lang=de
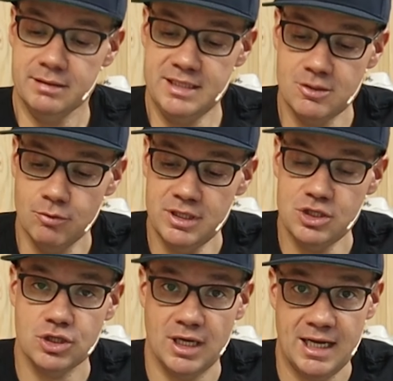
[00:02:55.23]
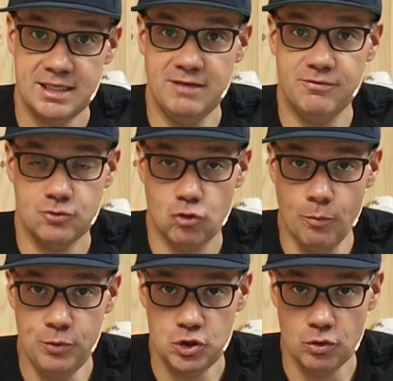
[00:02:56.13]
Die Sohle ist relativ
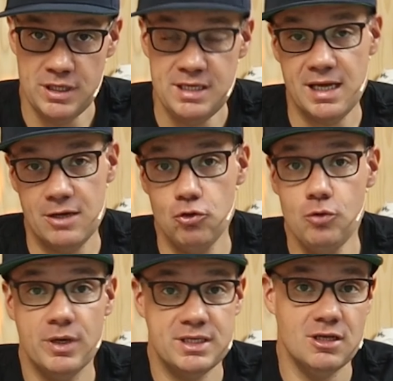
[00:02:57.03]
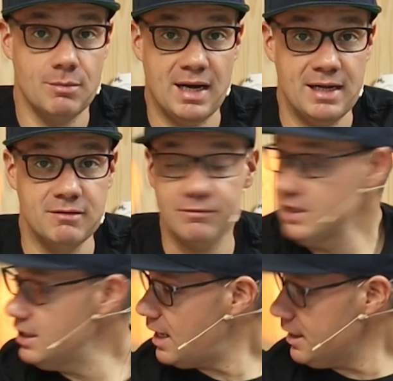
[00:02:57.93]
grobstollig gegenüber jetzt normalen
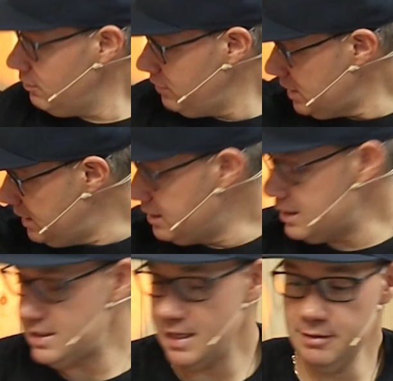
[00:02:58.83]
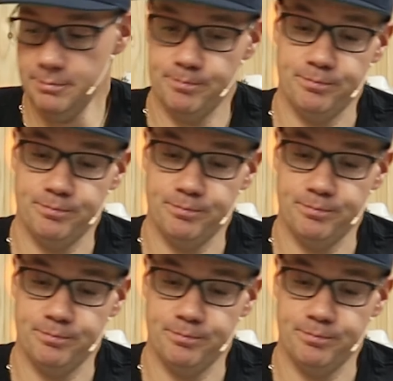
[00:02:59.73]
Freeridern, wie da hinten jetzt hängen.